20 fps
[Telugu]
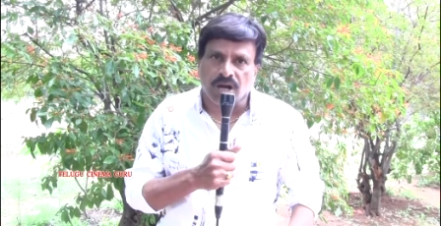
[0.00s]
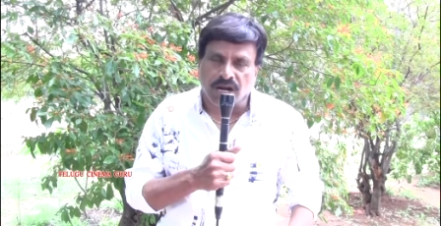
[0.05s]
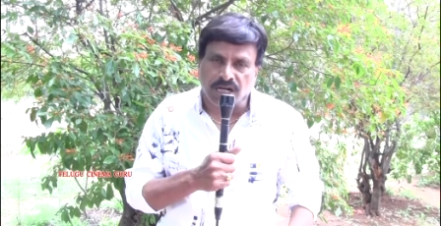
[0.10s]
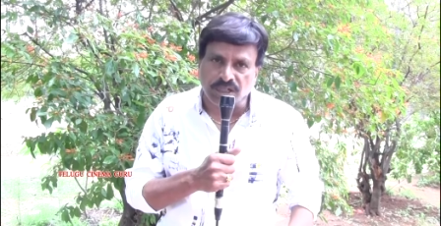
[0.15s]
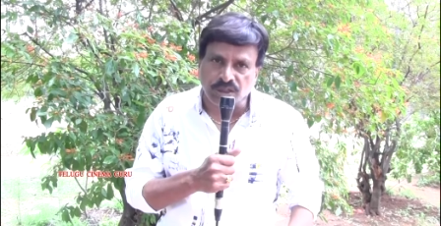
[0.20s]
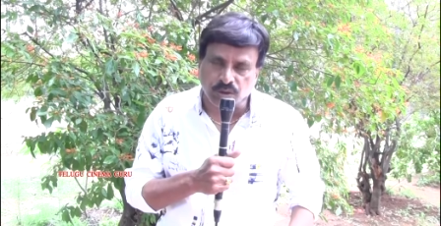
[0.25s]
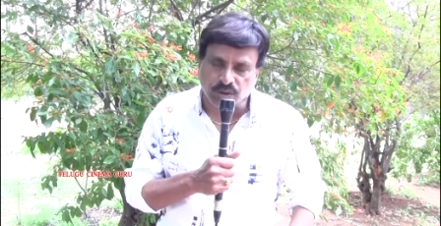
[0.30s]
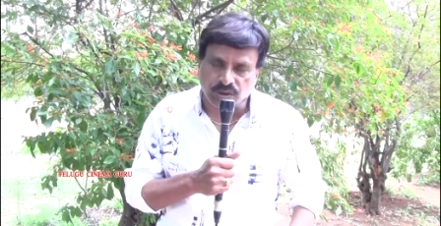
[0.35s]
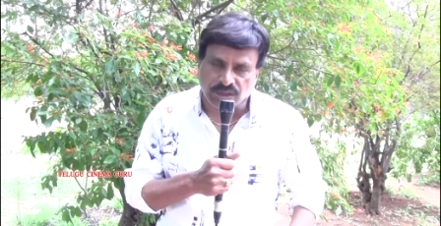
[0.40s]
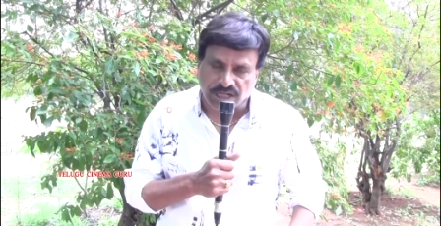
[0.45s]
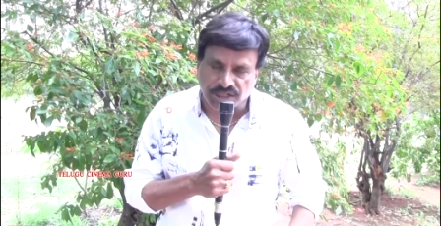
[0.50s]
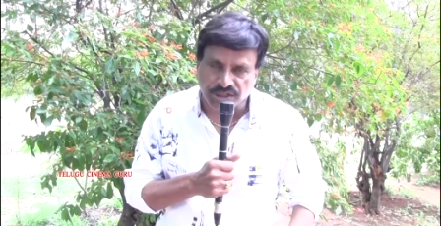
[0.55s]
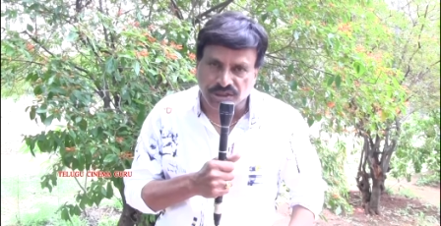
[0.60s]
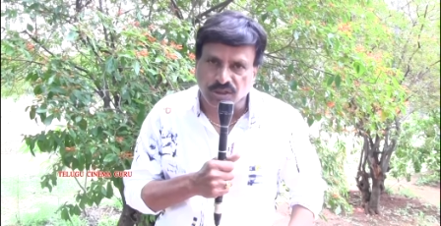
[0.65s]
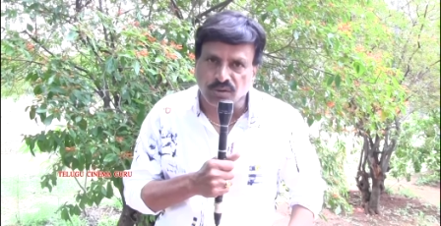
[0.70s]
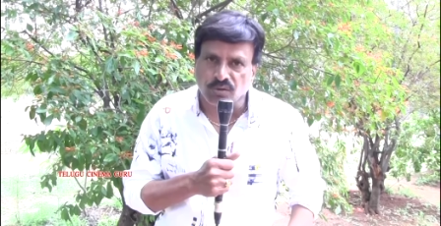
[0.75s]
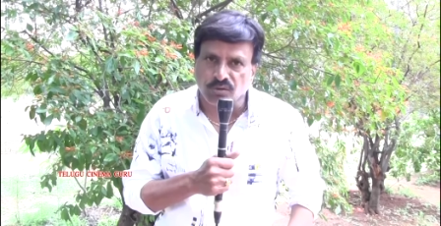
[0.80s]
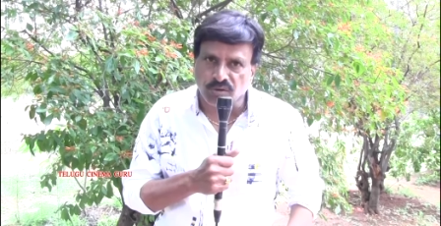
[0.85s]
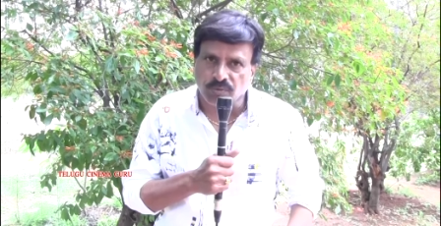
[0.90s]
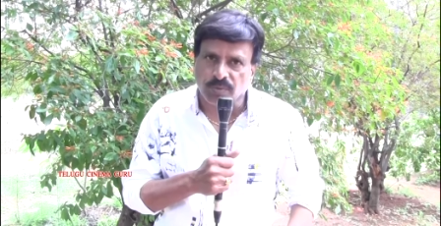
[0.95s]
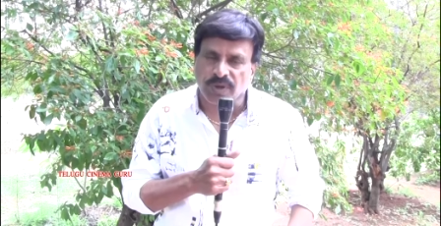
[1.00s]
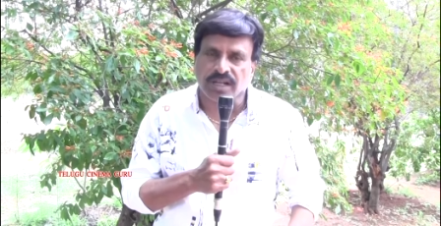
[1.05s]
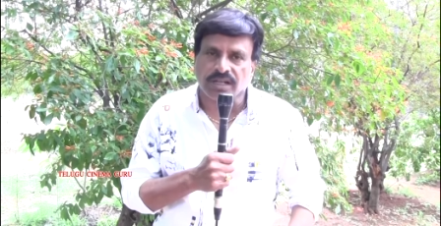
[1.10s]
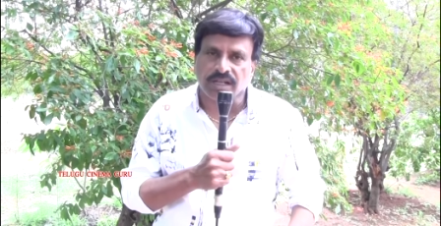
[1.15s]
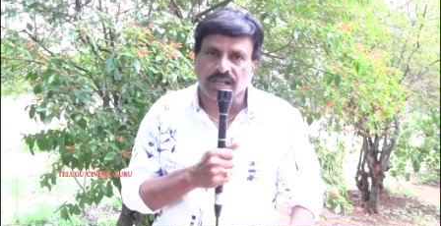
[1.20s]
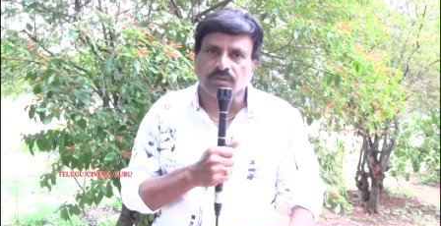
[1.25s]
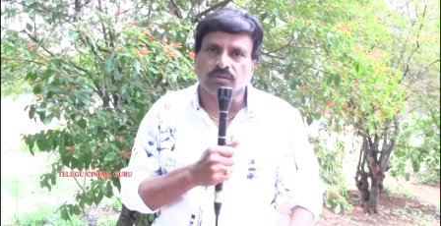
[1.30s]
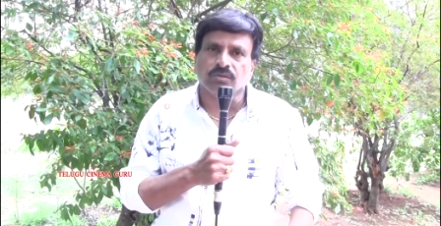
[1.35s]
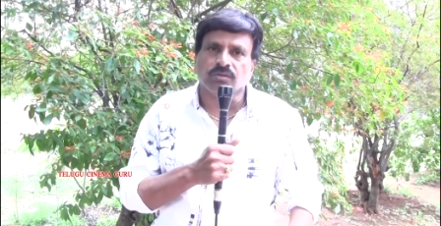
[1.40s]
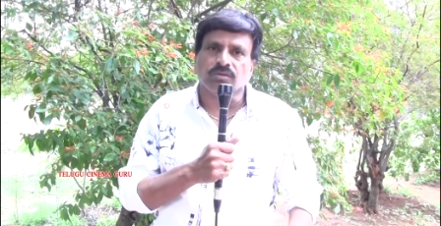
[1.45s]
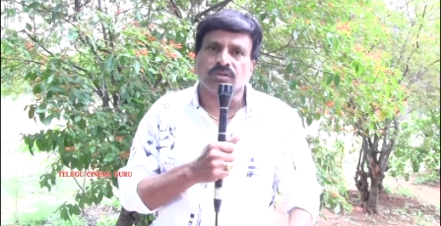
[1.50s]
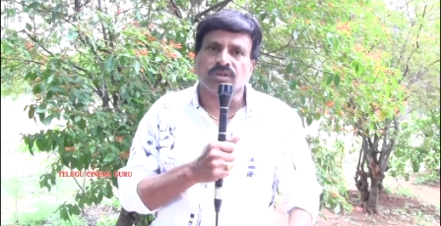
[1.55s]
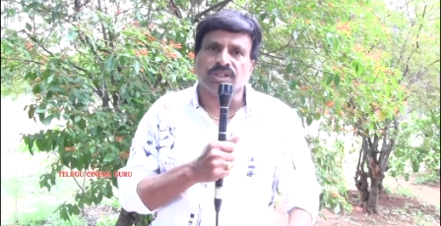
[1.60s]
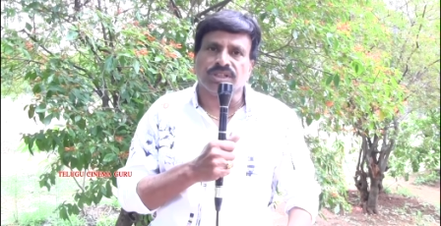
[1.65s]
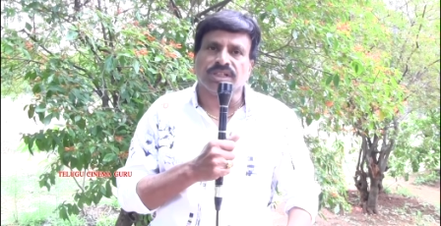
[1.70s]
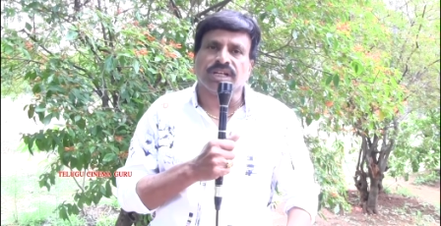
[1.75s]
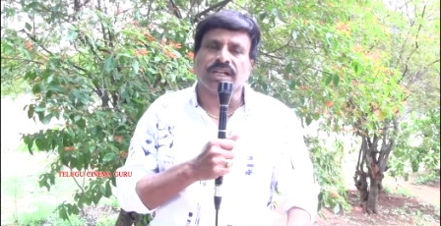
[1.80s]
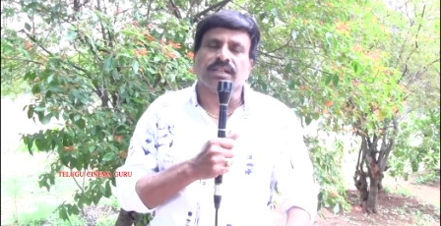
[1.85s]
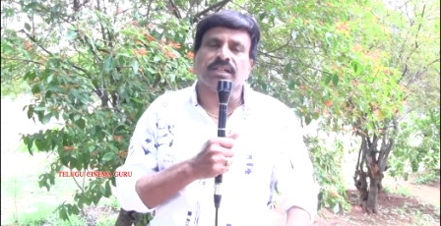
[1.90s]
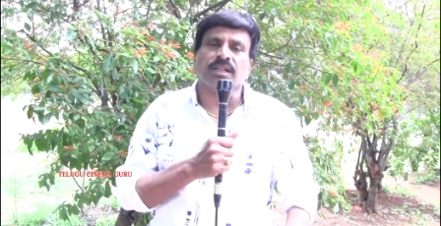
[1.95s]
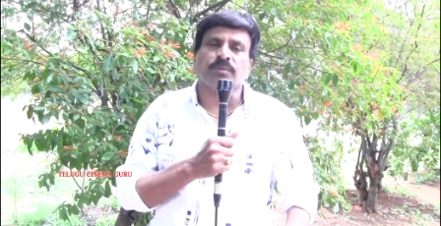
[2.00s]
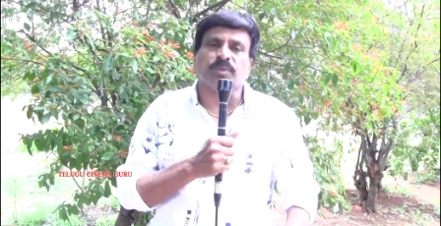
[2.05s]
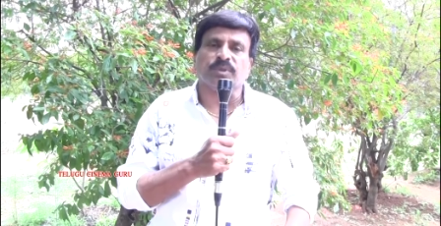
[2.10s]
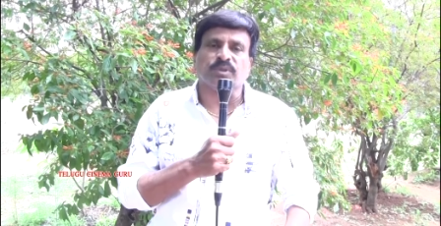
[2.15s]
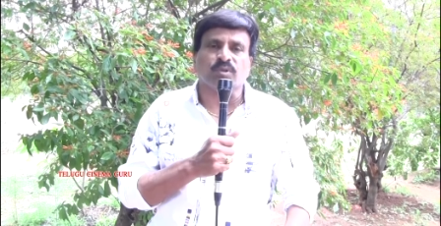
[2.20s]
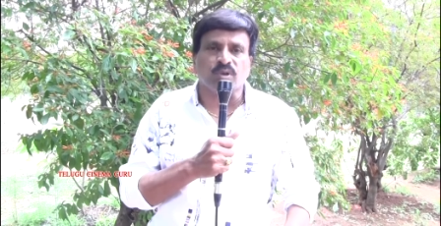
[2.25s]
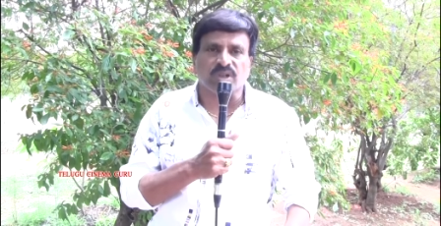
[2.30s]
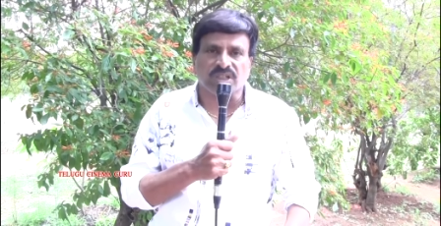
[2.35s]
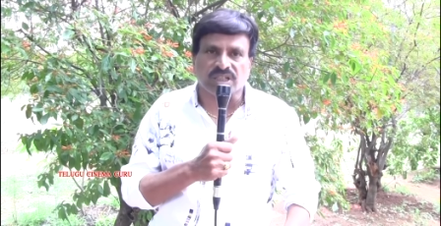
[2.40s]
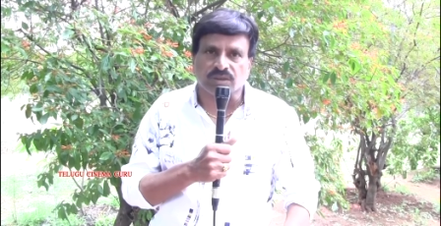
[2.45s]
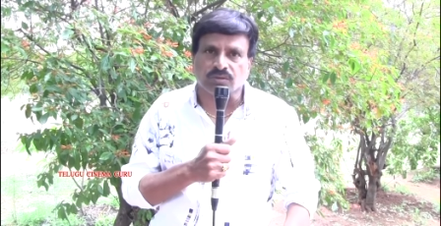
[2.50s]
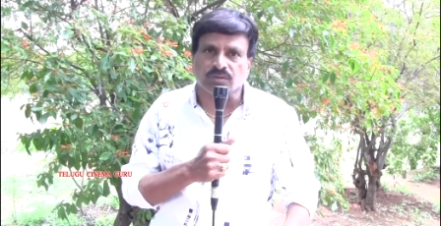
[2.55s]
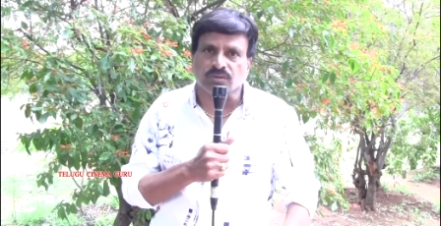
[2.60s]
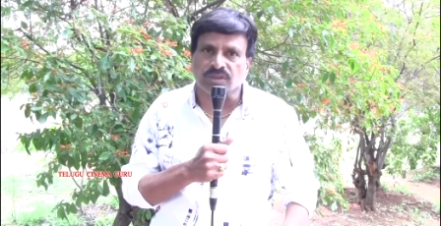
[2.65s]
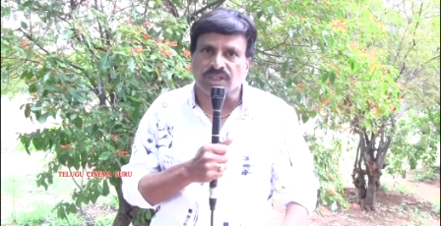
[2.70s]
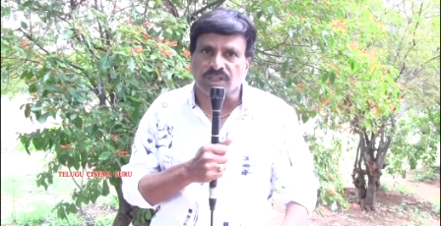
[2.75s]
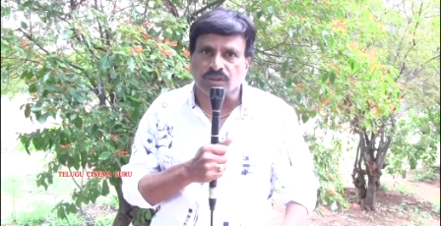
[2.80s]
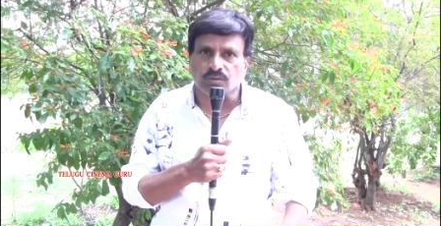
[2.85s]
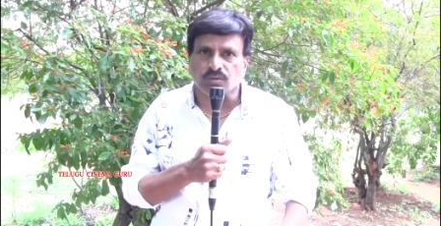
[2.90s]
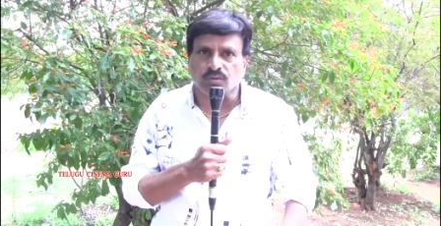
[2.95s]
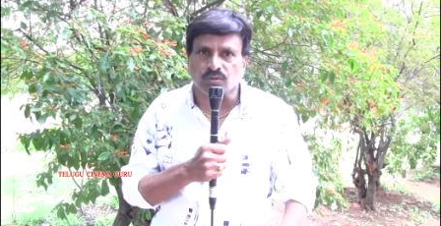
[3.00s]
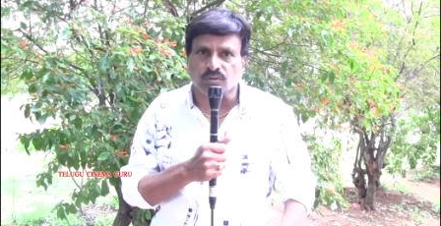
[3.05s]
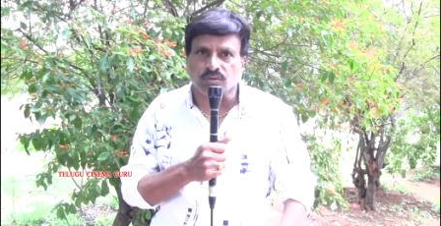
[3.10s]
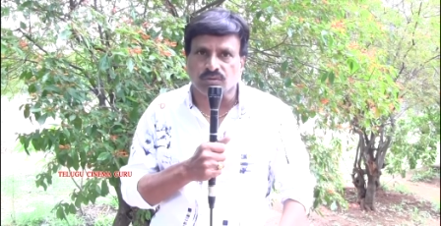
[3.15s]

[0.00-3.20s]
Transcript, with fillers: ఆడియో టెన్షన్లు ఉండిపోయాను నేను ఎందుకంటే పది రోజుల క్రితం నేను